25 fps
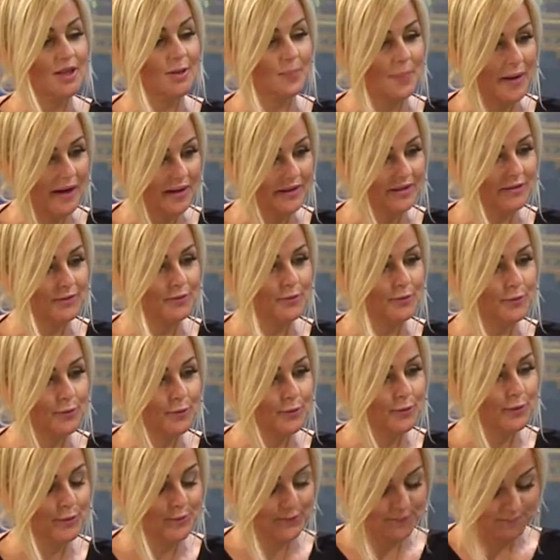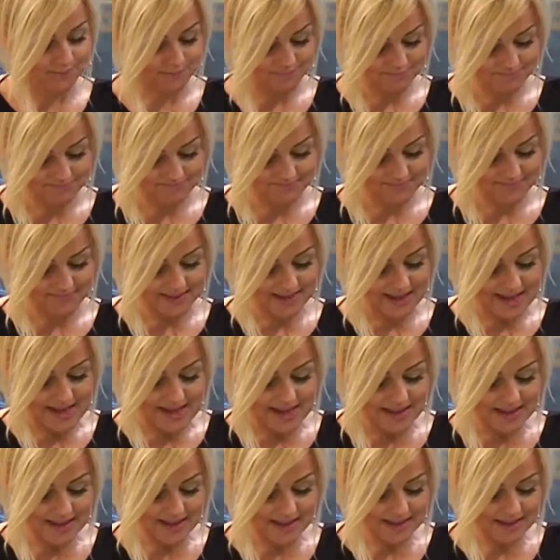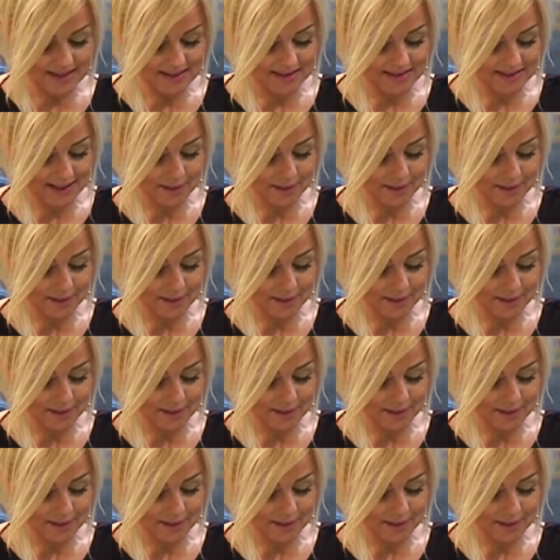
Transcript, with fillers: pani. Dokładnie. E,